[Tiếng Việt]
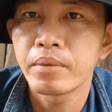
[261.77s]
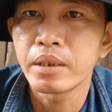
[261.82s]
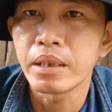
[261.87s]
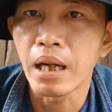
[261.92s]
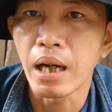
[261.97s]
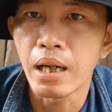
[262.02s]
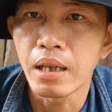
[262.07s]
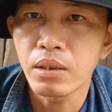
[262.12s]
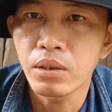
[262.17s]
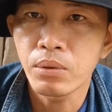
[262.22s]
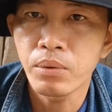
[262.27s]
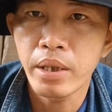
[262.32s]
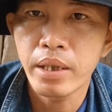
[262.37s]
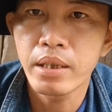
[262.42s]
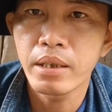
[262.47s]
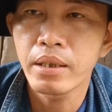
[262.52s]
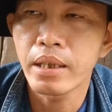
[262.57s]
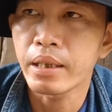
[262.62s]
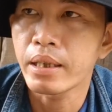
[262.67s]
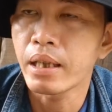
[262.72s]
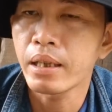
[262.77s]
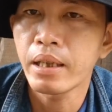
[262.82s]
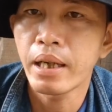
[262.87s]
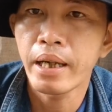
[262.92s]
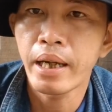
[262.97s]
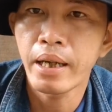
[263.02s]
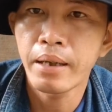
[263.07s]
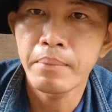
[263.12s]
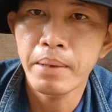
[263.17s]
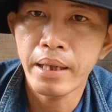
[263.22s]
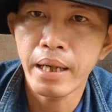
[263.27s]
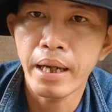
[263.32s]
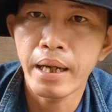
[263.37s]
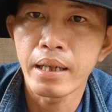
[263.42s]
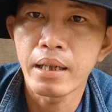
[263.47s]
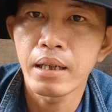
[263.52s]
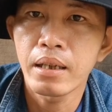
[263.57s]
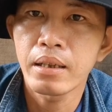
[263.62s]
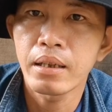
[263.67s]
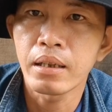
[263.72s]
chở chú đi thì cách này hai ba
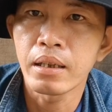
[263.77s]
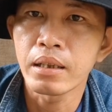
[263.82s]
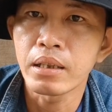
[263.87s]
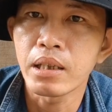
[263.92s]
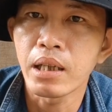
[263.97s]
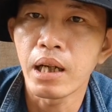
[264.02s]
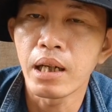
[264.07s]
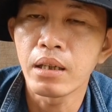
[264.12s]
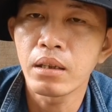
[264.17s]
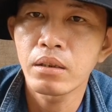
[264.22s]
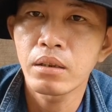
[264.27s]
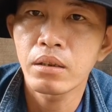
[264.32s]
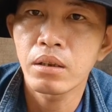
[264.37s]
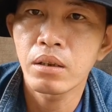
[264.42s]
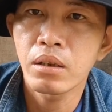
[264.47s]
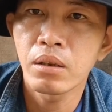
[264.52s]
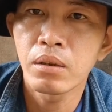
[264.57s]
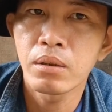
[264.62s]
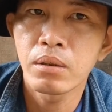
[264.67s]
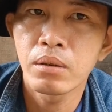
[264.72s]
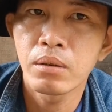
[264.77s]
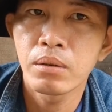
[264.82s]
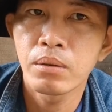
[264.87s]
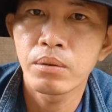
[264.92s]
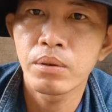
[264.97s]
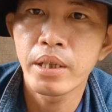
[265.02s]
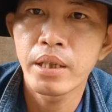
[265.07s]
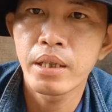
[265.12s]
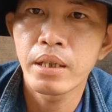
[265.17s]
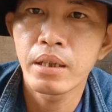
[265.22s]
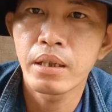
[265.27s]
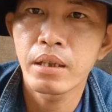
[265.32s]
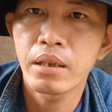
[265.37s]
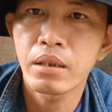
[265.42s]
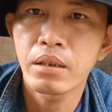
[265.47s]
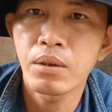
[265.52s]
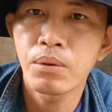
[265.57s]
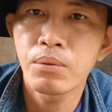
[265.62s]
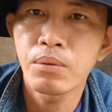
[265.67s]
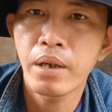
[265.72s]
ngày đó là chở cô đi à,
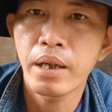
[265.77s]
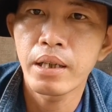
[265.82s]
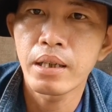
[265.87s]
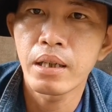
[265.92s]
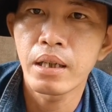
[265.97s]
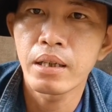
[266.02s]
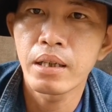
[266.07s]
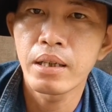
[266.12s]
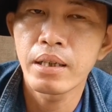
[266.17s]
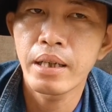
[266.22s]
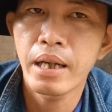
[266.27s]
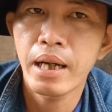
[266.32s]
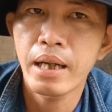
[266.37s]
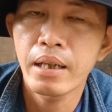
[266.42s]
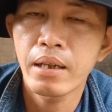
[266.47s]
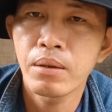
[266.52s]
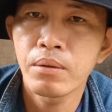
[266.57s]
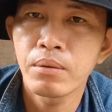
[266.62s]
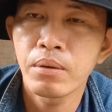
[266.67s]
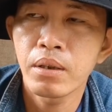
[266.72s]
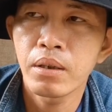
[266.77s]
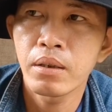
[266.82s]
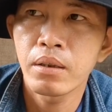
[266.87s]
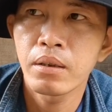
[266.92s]
chú này à, đi ra đâu